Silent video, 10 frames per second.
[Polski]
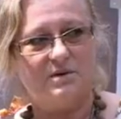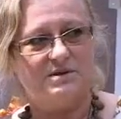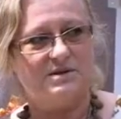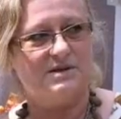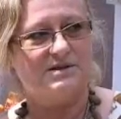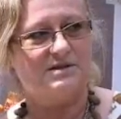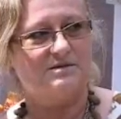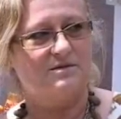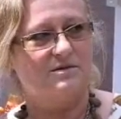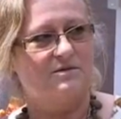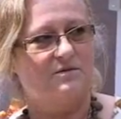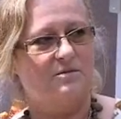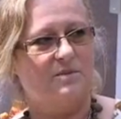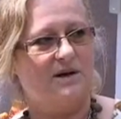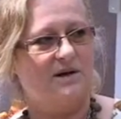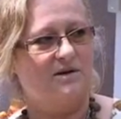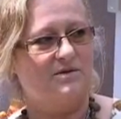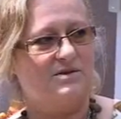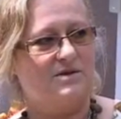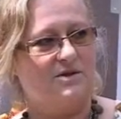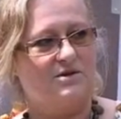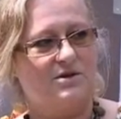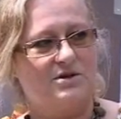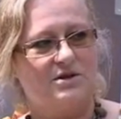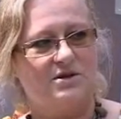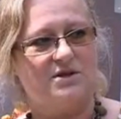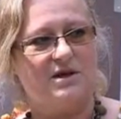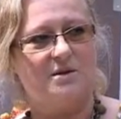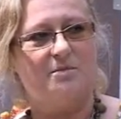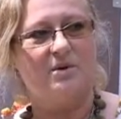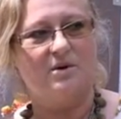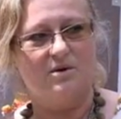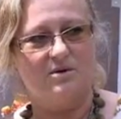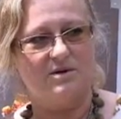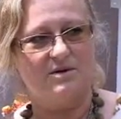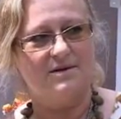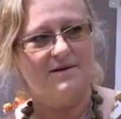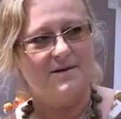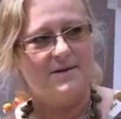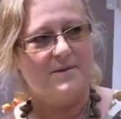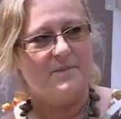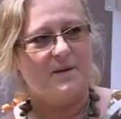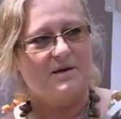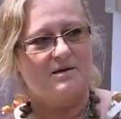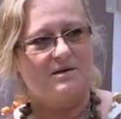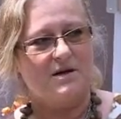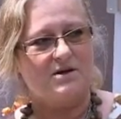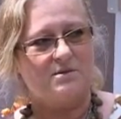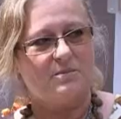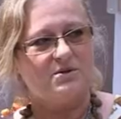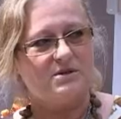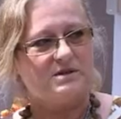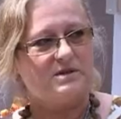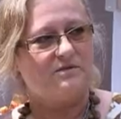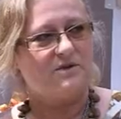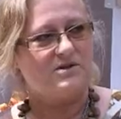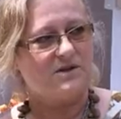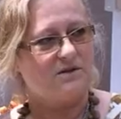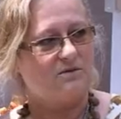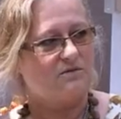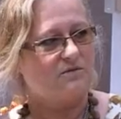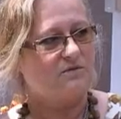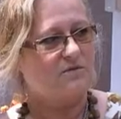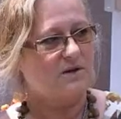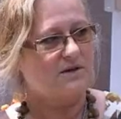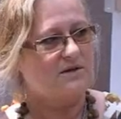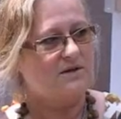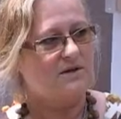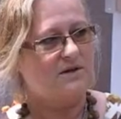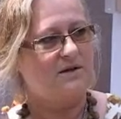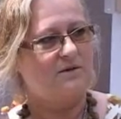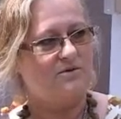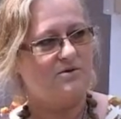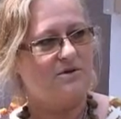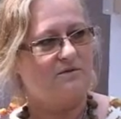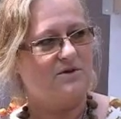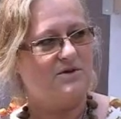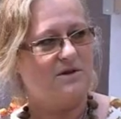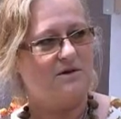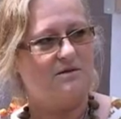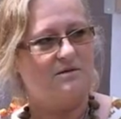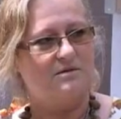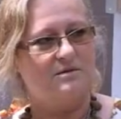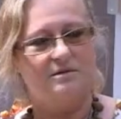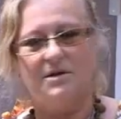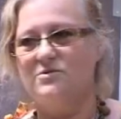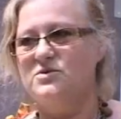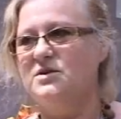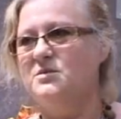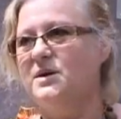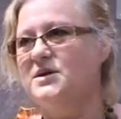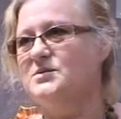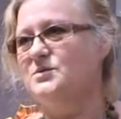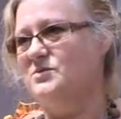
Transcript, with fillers: proces, y, wymagający troszeczkę też takiej pokory. Y, także podczas tych warsztatów dwuletnich uczniowie się y, nauczyli bardzo